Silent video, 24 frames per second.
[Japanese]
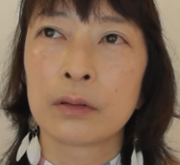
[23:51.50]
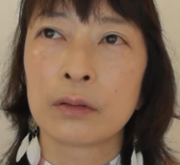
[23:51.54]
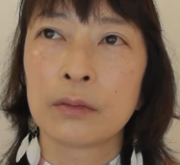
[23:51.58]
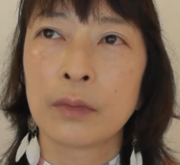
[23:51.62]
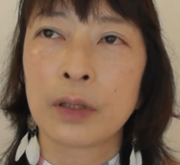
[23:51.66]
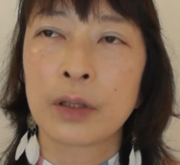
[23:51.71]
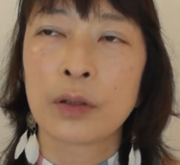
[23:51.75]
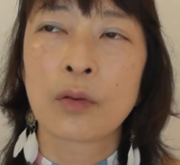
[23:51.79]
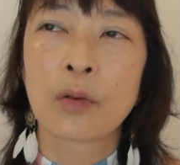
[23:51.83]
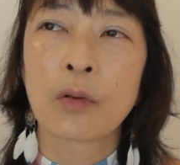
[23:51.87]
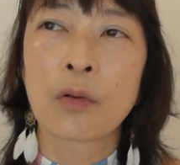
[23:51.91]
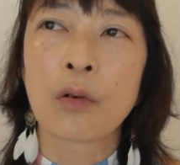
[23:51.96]

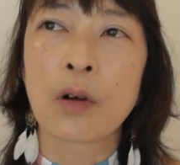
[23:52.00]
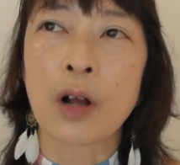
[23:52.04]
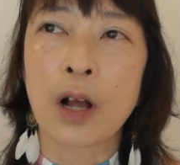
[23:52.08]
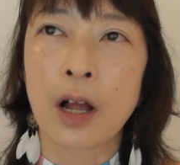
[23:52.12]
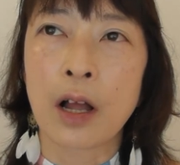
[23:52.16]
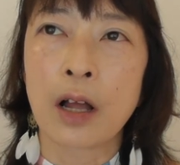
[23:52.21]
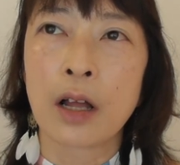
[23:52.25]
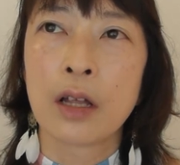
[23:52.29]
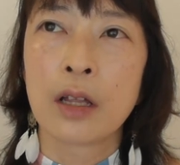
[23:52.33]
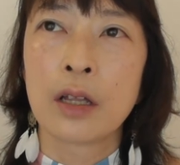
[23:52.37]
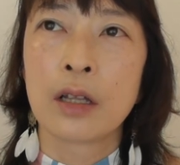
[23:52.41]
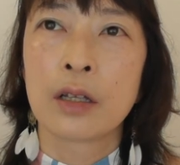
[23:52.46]
まあ、どこ
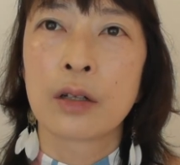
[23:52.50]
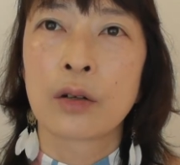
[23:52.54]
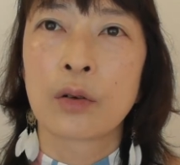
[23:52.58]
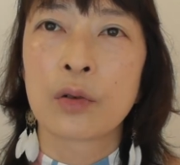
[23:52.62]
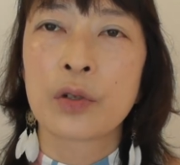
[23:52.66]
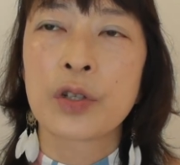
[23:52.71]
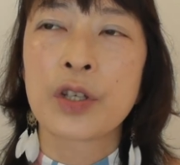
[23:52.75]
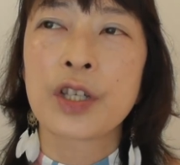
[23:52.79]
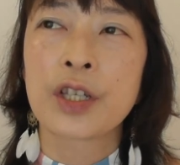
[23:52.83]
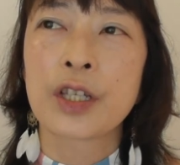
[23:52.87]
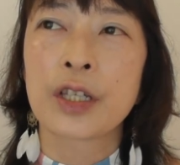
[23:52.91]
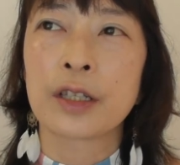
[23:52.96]
かご
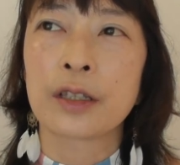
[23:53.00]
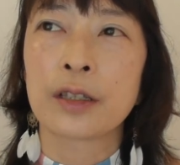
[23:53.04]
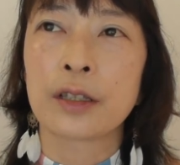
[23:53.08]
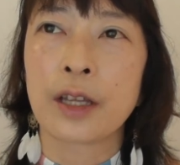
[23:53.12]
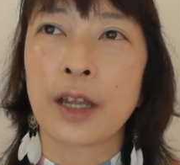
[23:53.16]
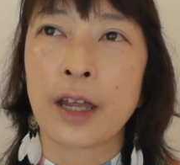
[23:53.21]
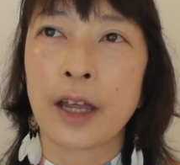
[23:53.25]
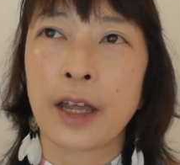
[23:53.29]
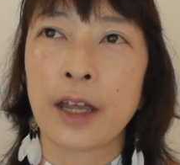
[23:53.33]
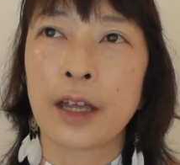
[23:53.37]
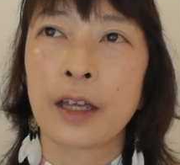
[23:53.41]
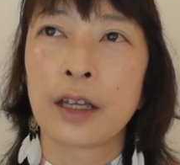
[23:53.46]
自身
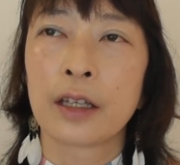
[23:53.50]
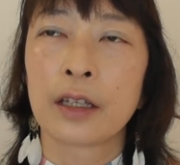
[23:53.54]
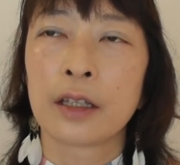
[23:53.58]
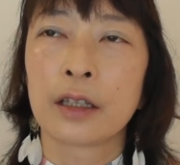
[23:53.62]
で